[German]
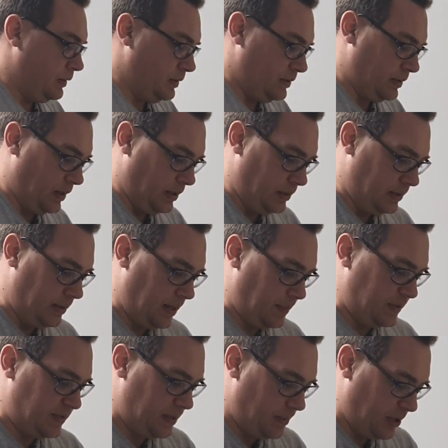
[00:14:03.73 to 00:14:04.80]
So, ich
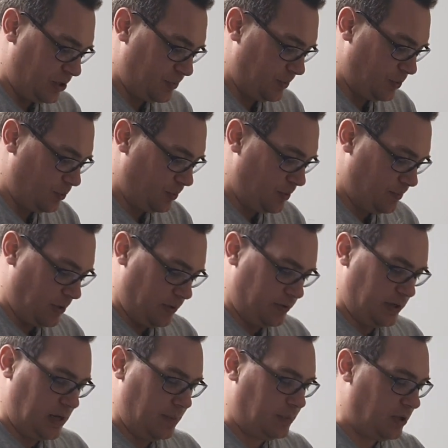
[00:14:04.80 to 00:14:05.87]
habe jetzt hier mal geschwind
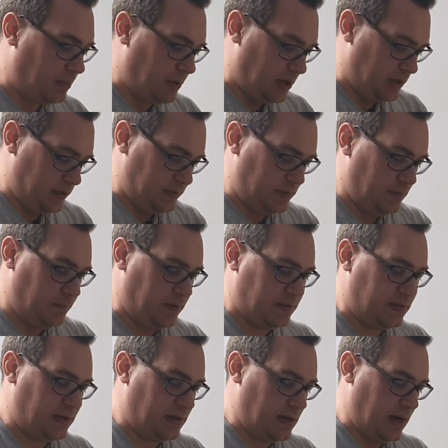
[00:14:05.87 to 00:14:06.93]
umgebaut und habe hier meinen
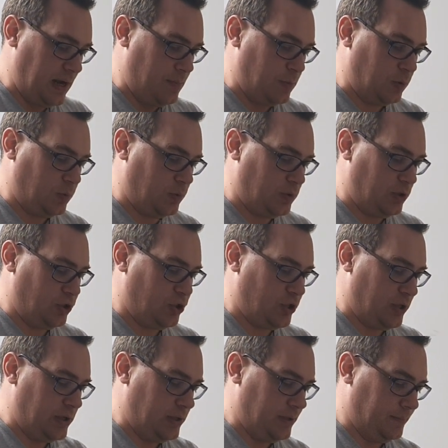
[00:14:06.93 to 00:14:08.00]
desinfizierten Eimer drunter
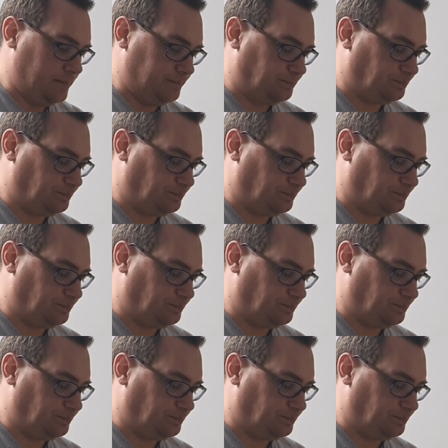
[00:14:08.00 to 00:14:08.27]
gestellt.